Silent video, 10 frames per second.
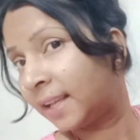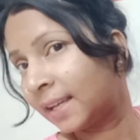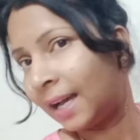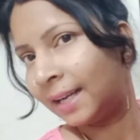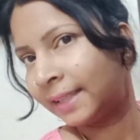
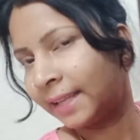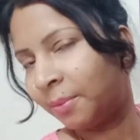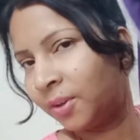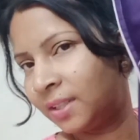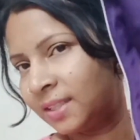কালারটা
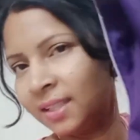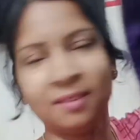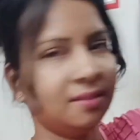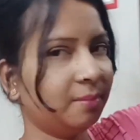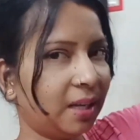কেমন হয়েছে
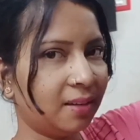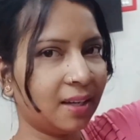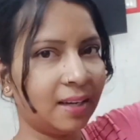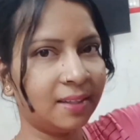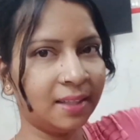ভালো না
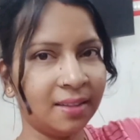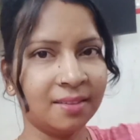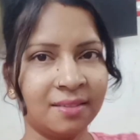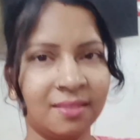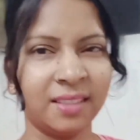কালারটা
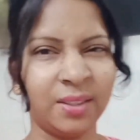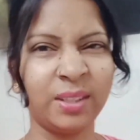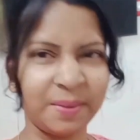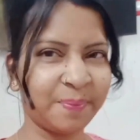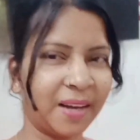একটু
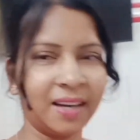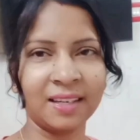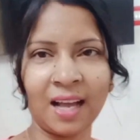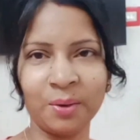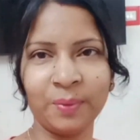ডিপ কালার
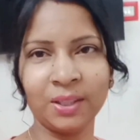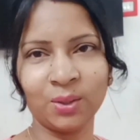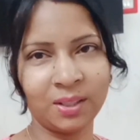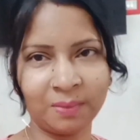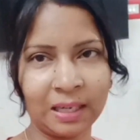কালো মেয়ে তো
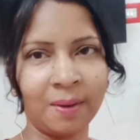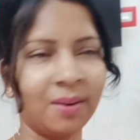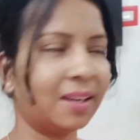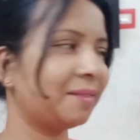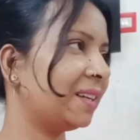ডিপ কালার
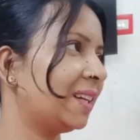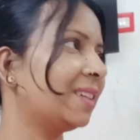ভালো লাগবে না